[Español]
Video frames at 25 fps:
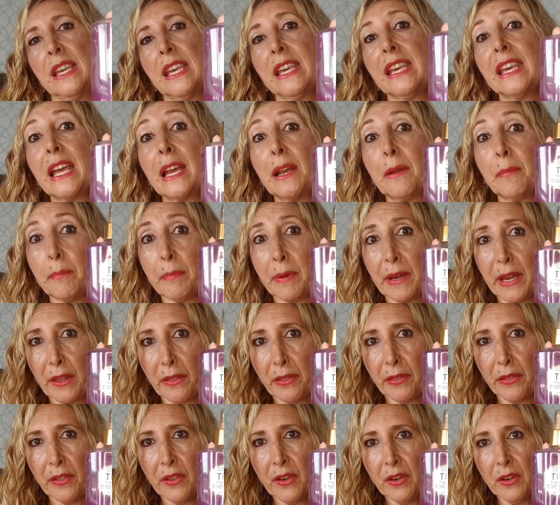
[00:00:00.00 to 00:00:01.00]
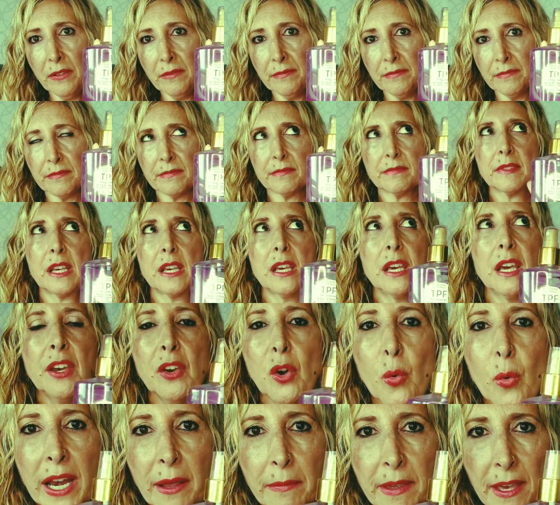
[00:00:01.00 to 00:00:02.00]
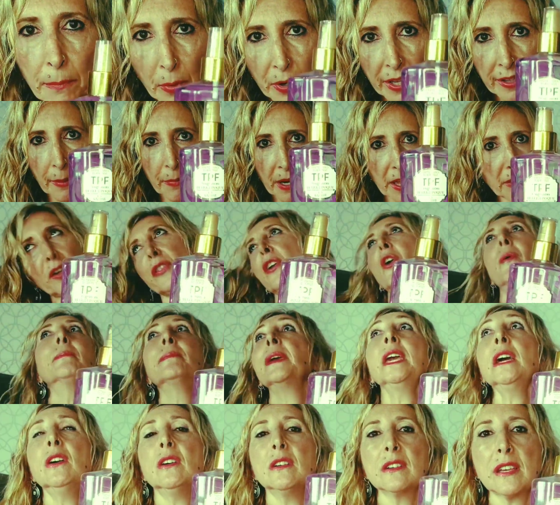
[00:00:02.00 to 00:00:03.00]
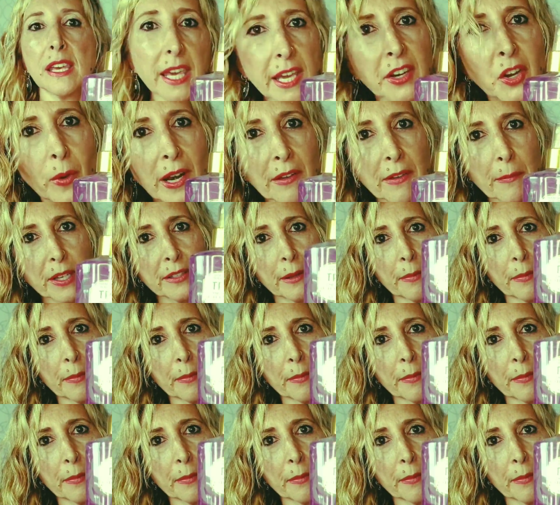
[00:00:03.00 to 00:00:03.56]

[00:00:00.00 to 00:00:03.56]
Y el precio... ¿Quién no huele bien por este precio? Dios mío, ¿quién no huele bien